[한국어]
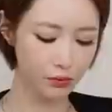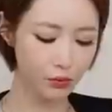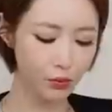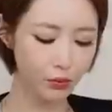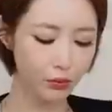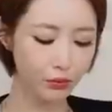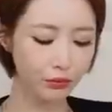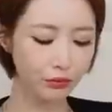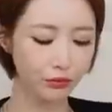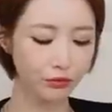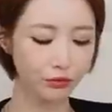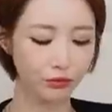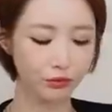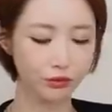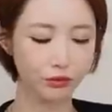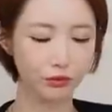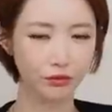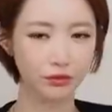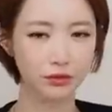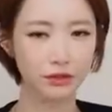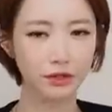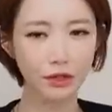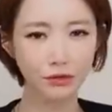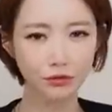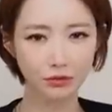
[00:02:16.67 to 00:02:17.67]
손으로
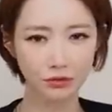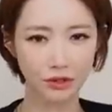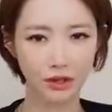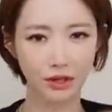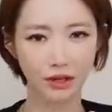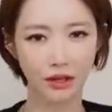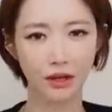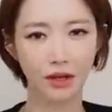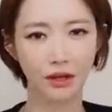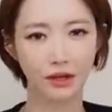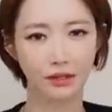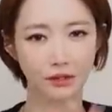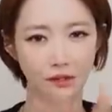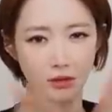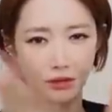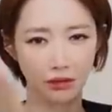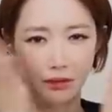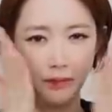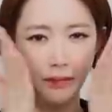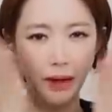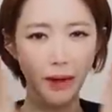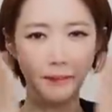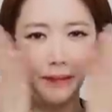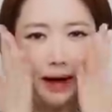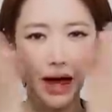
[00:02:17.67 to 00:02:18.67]
후딱후딱 해가서
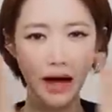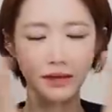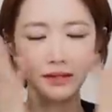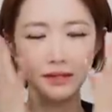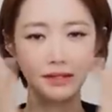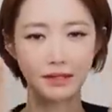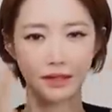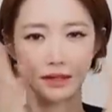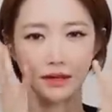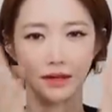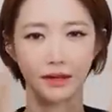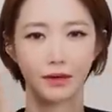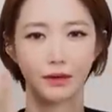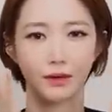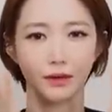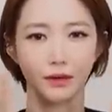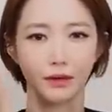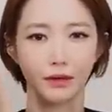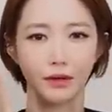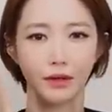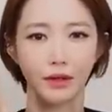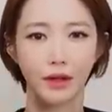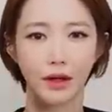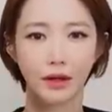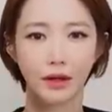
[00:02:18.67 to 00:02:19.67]
이렇게 막 바르잖아요.